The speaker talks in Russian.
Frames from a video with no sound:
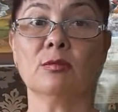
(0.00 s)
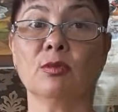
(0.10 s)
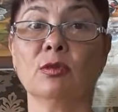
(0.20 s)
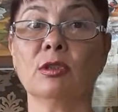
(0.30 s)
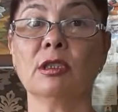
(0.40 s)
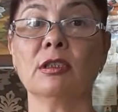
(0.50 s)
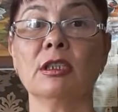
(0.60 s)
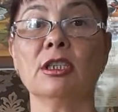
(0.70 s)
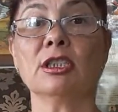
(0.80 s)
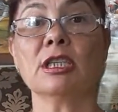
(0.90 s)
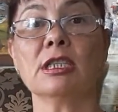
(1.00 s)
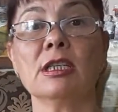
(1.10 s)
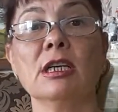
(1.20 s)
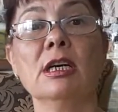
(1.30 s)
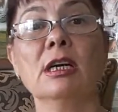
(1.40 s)
будут э,
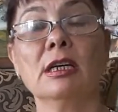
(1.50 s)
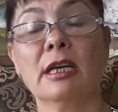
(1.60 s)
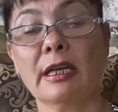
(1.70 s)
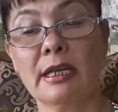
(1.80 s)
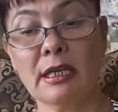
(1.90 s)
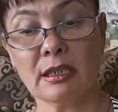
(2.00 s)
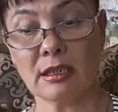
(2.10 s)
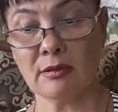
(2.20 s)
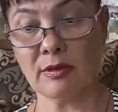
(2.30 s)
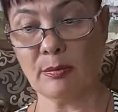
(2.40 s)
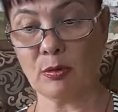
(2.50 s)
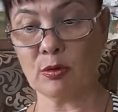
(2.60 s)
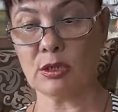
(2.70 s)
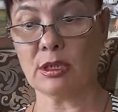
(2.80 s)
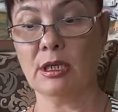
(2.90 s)
решаться карьерные
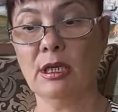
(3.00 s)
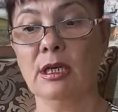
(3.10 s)
вопросы.